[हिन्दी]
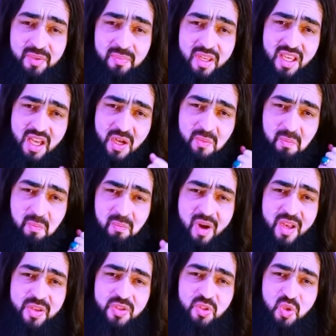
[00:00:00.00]
में
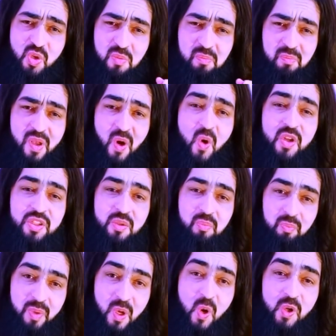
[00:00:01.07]
मस्त बेखुद
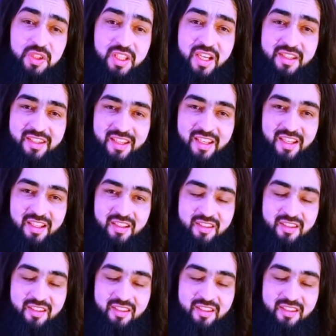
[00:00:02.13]
बेखुद करते हैं